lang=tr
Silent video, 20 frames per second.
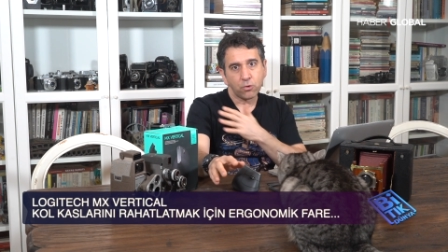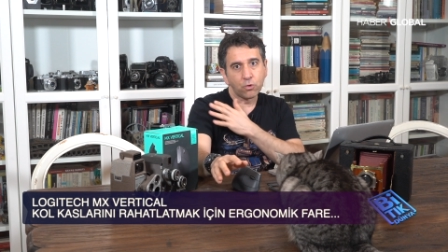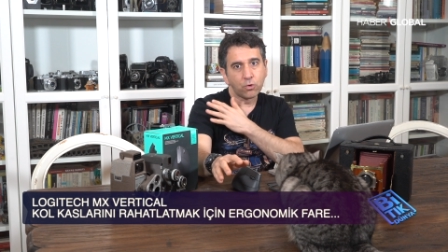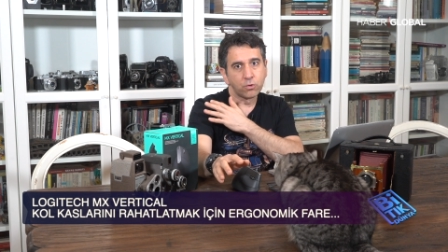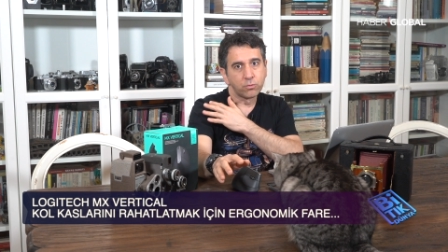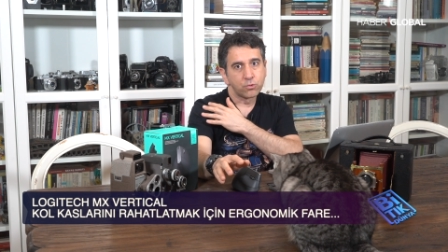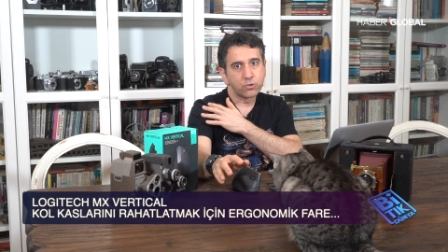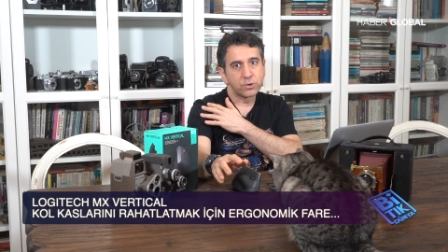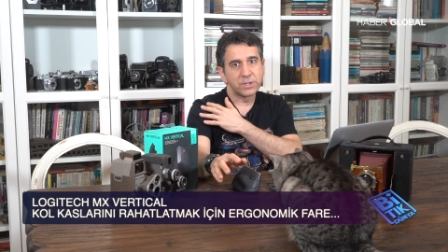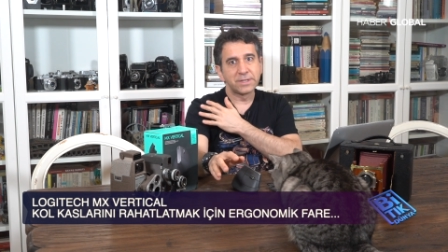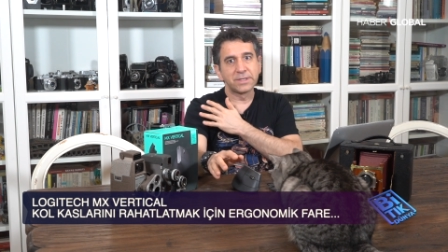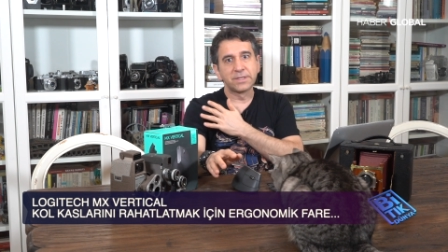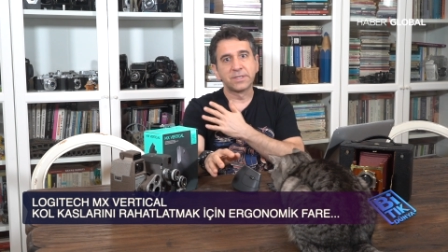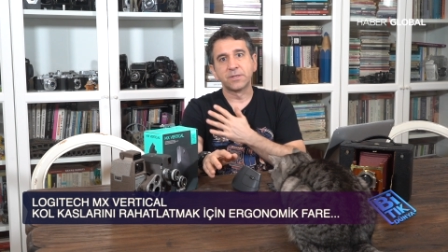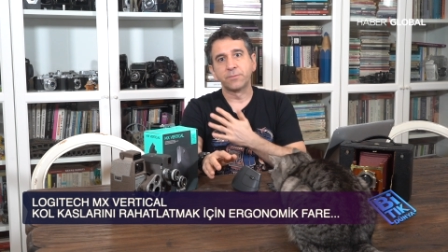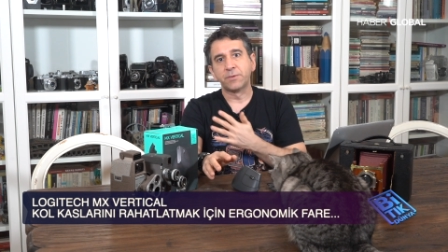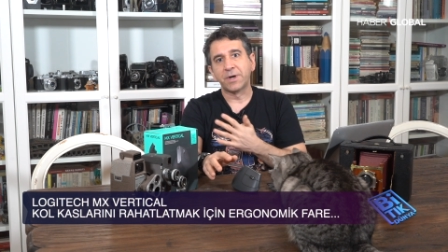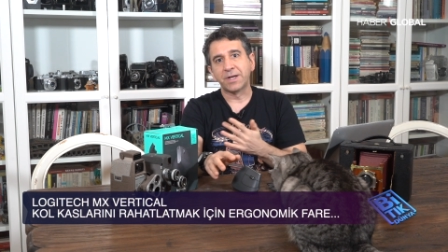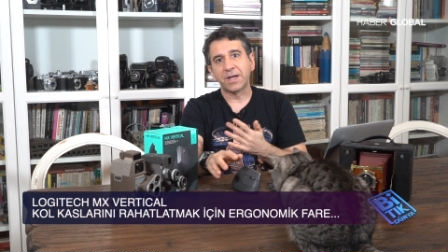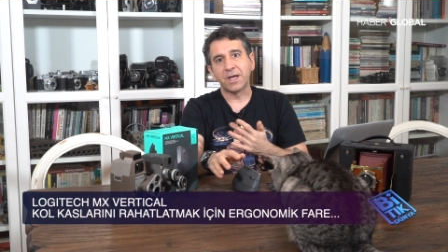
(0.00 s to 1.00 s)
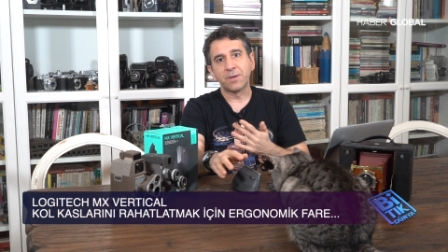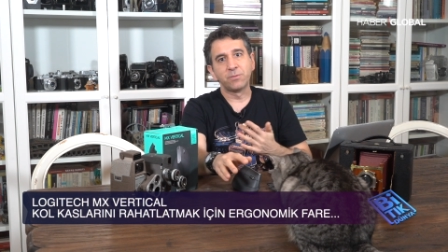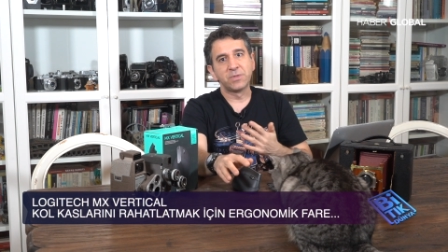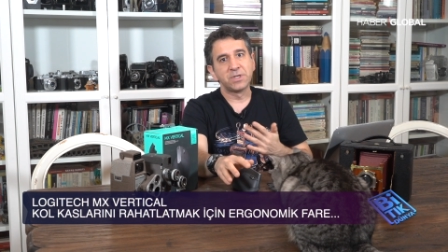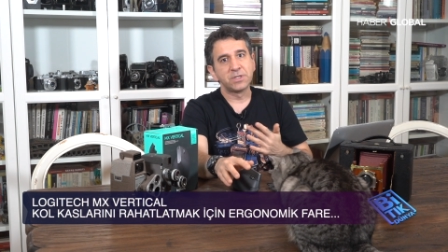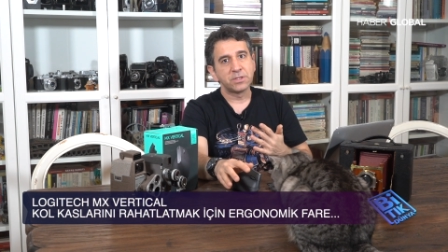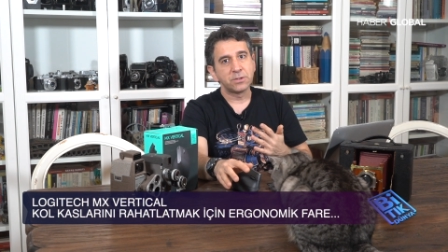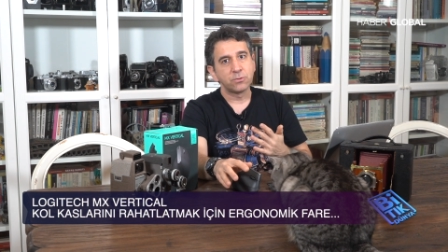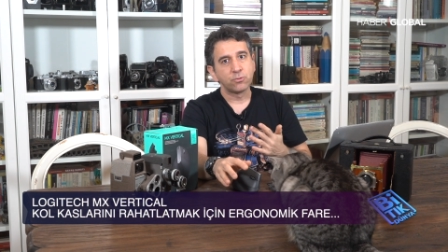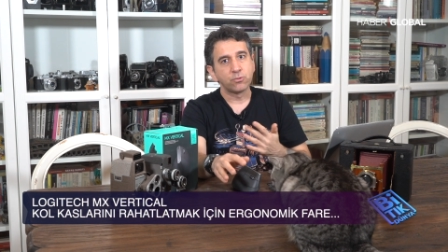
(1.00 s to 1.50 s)
omuzdan itibaren
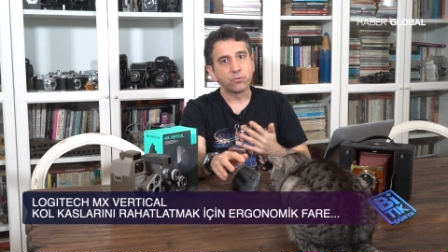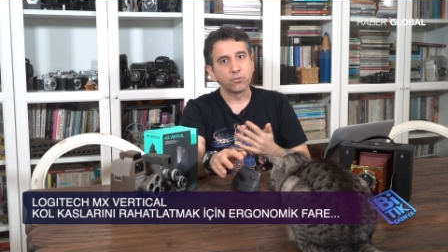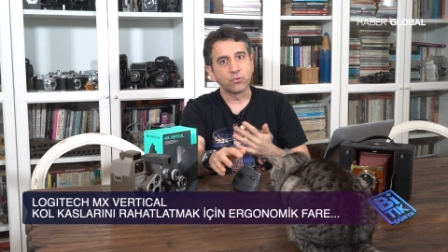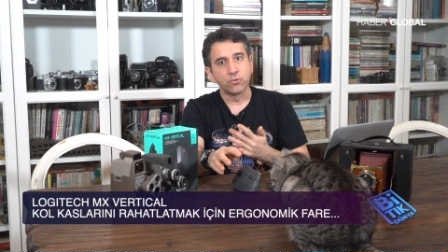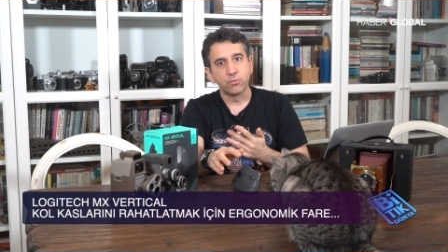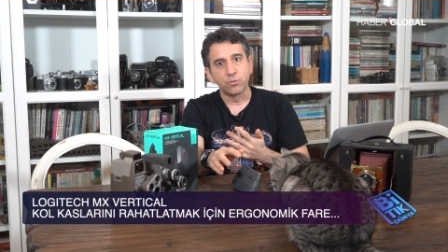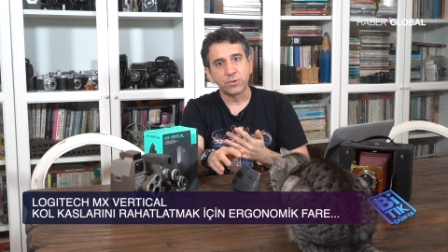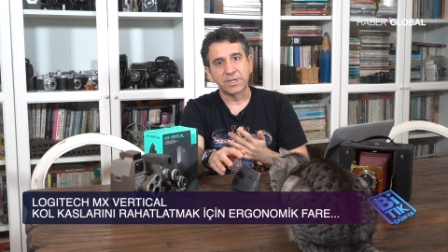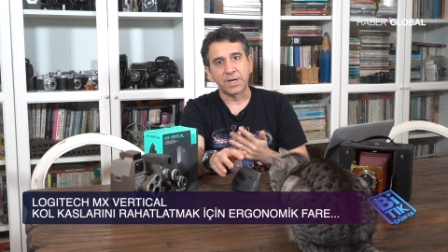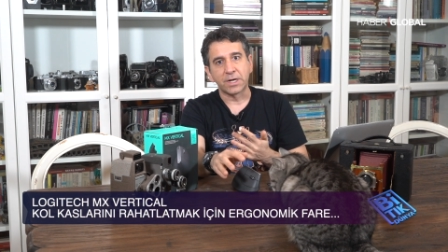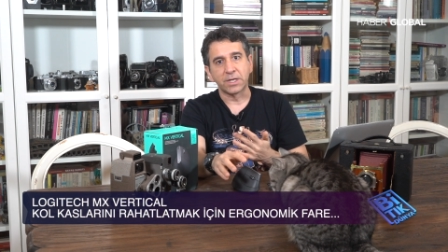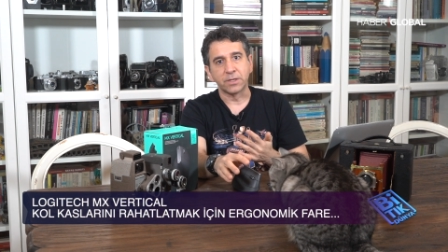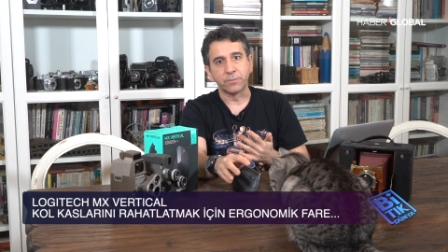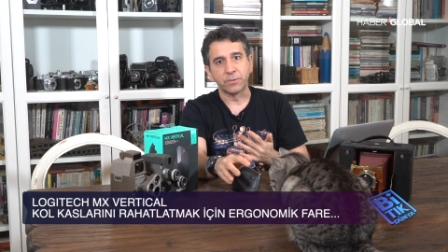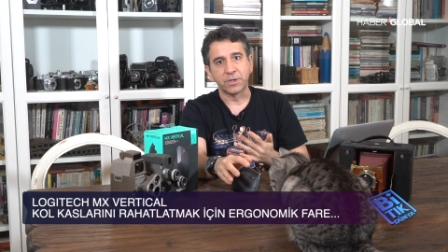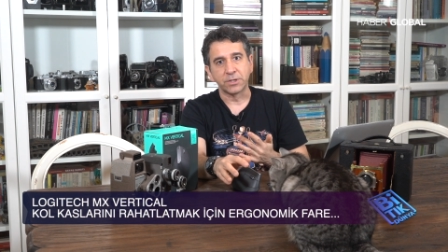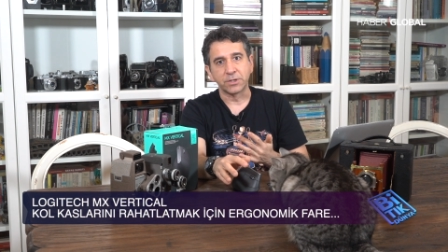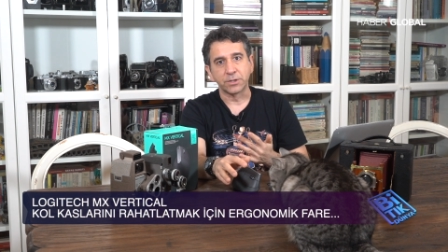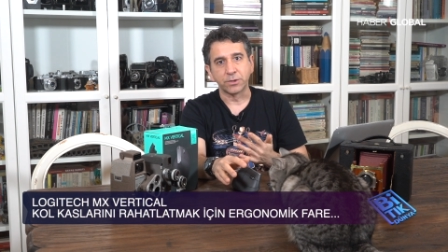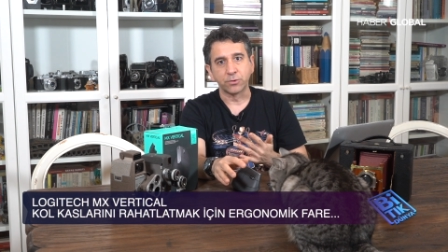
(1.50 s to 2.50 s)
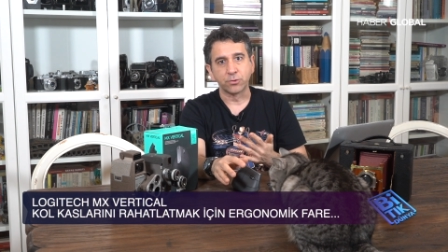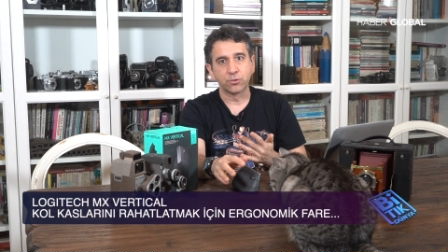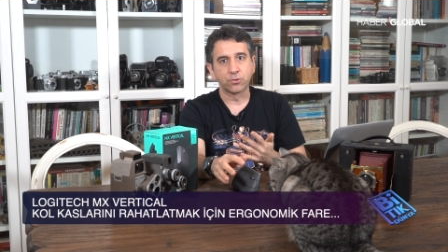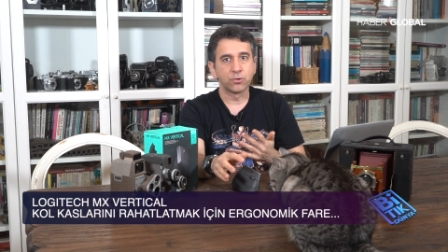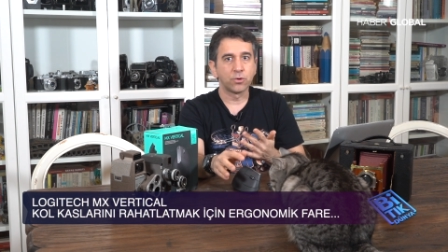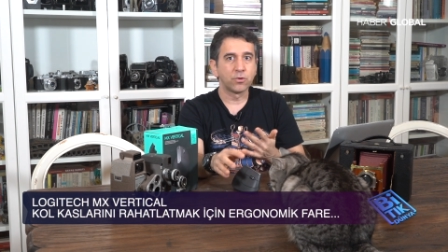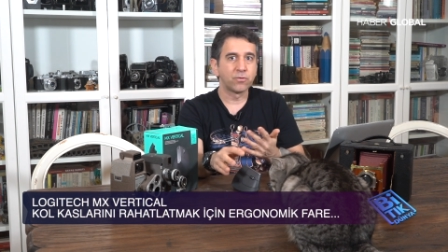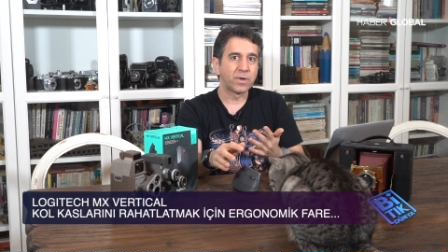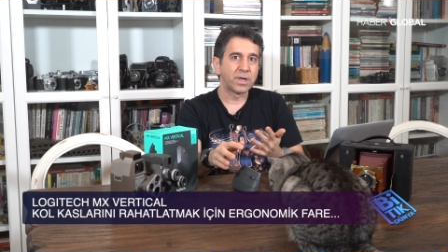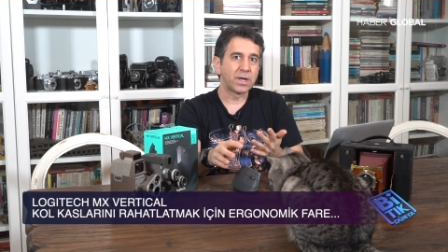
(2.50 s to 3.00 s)
bir uyum sağlamaya
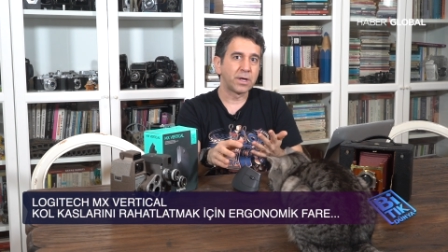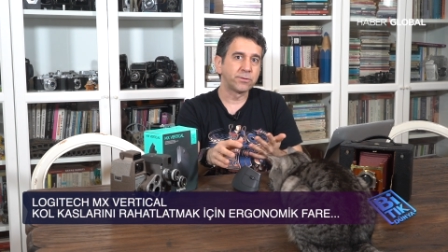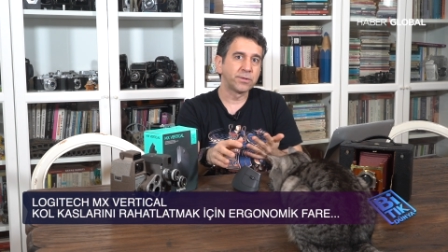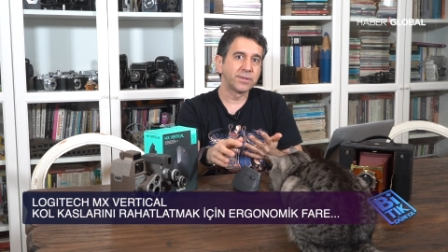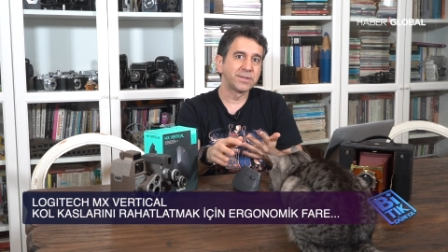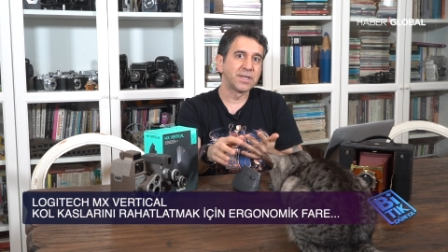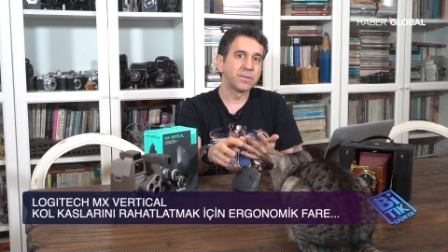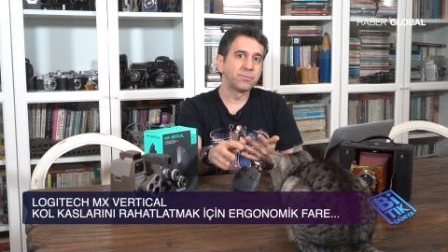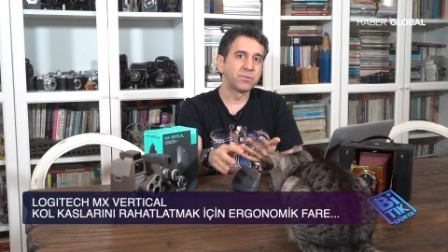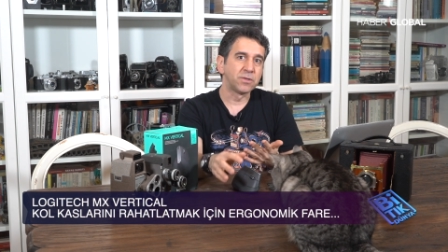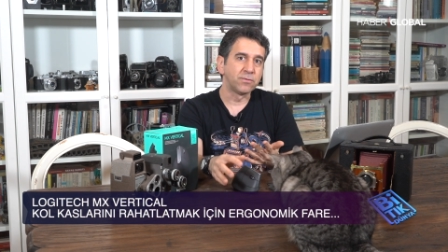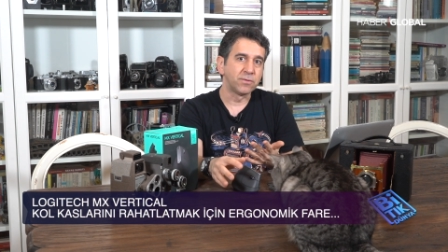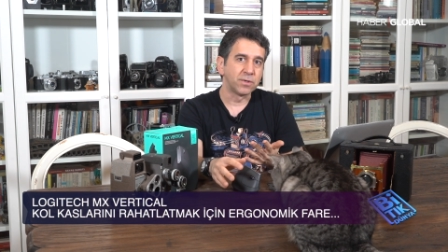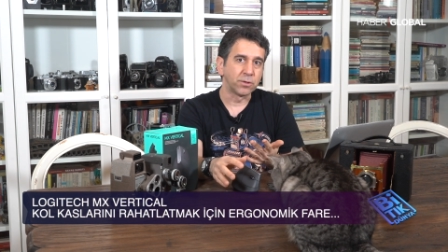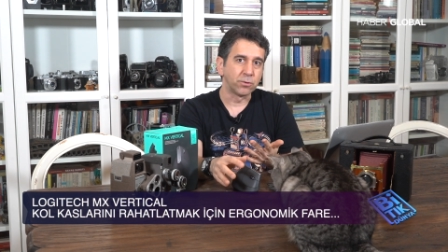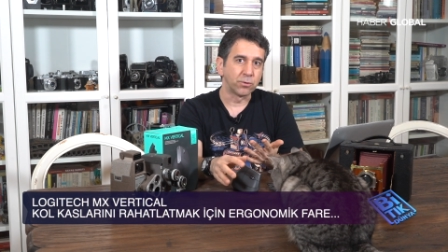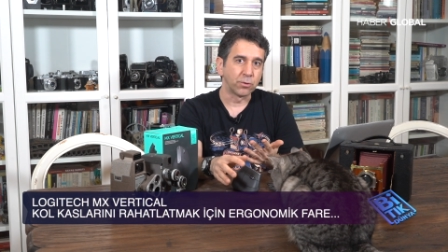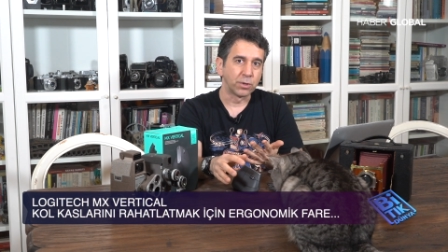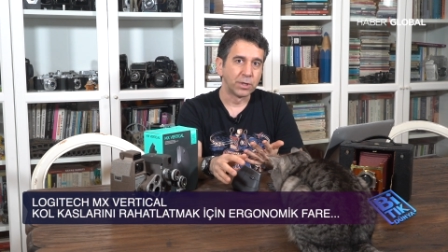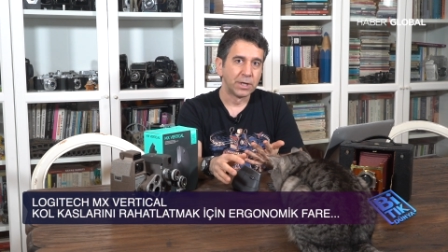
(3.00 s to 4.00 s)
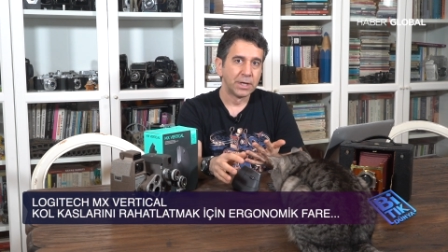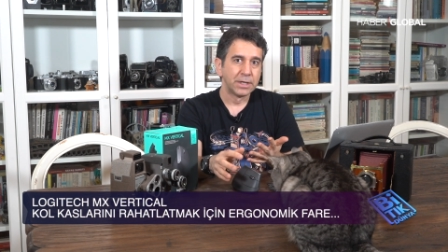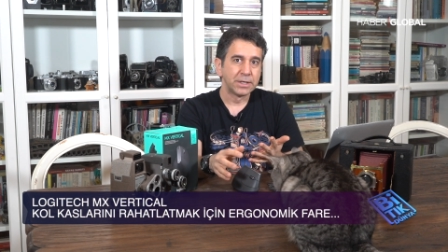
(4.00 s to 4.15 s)
çalışıyor veyahut da tepki veriyor.